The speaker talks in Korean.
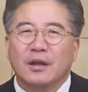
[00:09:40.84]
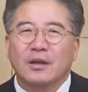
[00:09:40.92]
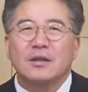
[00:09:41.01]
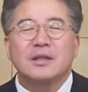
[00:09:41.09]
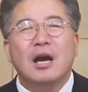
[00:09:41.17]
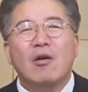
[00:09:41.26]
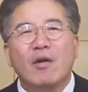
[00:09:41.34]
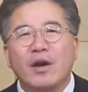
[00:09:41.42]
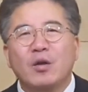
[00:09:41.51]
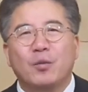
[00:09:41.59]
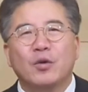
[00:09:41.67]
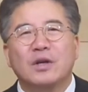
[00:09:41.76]
그
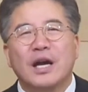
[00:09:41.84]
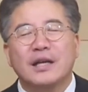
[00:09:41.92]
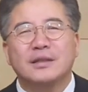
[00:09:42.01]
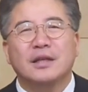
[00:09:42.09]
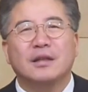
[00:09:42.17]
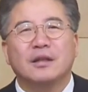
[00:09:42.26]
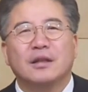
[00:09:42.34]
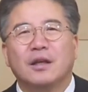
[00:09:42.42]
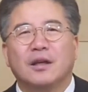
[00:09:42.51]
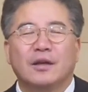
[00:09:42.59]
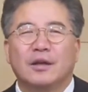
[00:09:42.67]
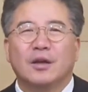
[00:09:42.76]
사회를 보는
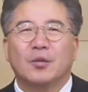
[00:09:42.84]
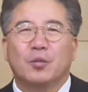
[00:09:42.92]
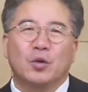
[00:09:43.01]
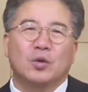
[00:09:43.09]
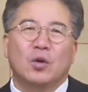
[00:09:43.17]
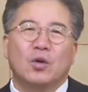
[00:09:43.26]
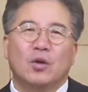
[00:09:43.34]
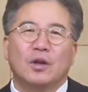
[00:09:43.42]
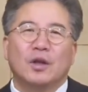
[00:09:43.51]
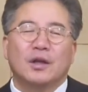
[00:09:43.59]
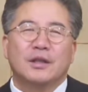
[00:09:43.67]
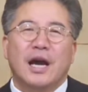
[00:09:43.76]
학생들이 보통
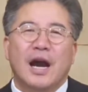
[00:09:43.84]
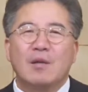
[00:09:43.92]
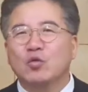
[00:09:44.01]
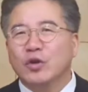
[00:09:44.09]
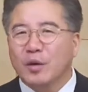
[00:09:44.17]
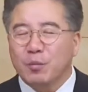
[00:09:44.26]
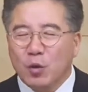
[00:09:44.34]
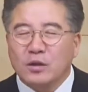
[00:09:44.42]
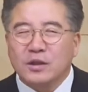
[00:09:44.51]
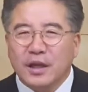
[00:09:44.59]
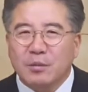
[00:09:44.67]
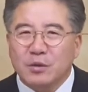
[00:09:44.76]
자, 아무개
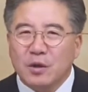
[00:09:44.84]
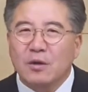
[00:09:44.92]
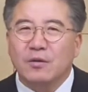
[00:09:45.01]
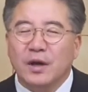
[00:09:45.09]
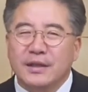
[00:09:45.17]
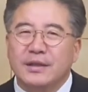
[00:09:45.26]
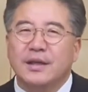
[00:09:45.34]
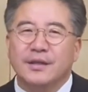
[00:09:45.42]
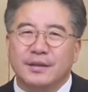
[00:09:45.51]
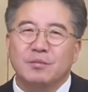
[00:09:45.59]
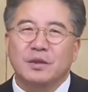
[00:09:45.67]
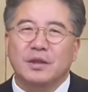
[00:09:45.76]
목사님
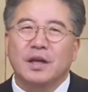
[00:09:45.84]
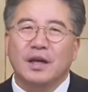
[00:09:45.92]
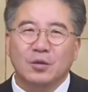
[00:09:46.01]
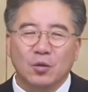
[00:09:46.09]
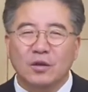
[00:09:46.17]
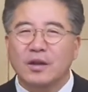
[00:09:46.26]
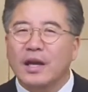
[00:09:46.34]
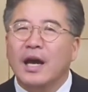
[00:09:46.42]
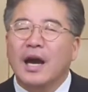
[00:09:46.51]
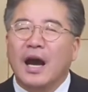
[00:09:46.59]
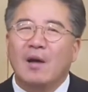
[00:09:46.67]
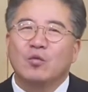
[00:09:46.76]
설교하시겠습니다. 또는
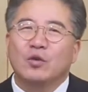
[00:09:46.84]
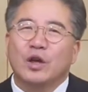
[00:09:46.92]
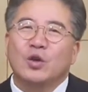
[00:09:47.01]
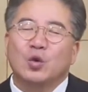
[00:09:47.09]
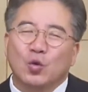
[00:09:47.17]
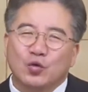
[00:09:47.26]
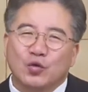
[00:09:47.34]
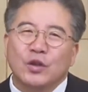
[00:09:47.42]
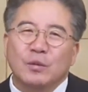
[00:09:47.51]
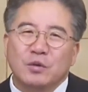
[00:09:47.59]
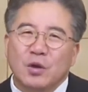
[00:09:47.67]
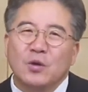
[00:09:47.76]
아무개
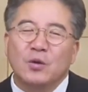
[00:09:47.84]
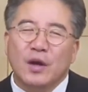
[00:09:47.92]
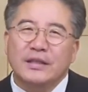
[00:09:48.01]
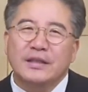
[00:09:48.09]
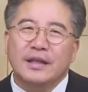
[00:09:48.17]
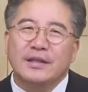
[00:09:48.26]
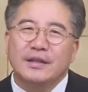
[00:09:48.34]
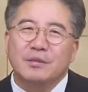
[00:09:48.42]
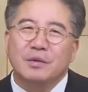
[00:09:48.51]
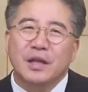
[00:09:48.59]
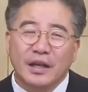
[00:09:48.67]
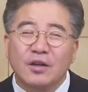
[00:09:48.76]
교수님
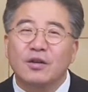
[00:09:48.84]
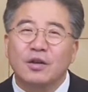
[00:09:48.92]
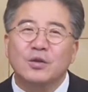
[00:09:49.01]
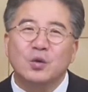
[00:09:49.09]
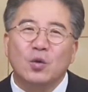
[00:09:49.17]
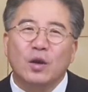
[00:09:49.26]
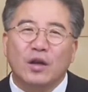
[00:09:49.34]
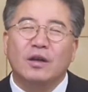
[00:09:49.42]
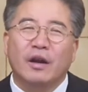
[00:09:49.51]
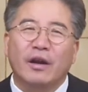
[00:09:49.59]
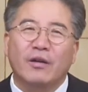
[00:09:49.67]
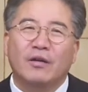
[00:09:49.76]
설교하시겠습니다. 이렇게
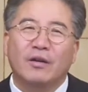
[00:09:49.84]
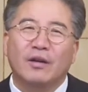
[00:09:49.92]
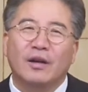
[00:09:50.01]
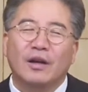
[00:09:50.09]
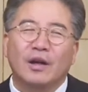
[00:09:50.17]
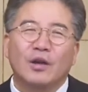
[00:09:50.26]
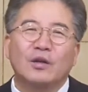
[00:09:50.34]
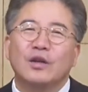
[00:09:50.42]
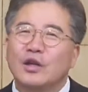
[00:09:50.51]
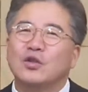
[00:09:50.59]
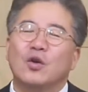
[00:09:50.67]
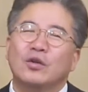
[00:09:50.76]
소개를 해요.
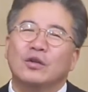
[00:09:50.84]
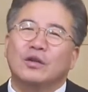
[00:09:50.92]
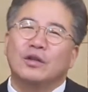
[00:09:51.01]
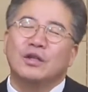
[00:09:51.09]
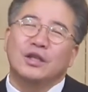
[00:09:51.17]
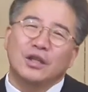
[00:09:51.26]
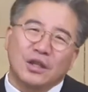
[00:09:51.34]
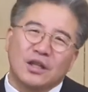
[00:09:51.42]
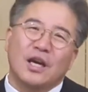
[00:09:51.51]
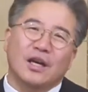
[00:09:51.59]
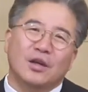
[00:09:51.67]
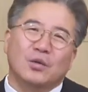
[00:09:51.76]
근데 저는
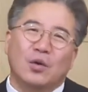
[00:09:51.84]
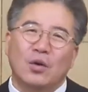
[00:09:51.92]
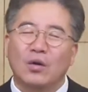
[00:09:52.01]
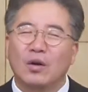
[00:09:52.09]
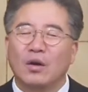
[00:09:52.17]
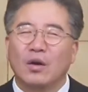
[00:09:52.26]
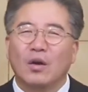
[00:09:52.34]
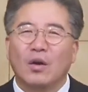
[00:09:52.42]
신기하게도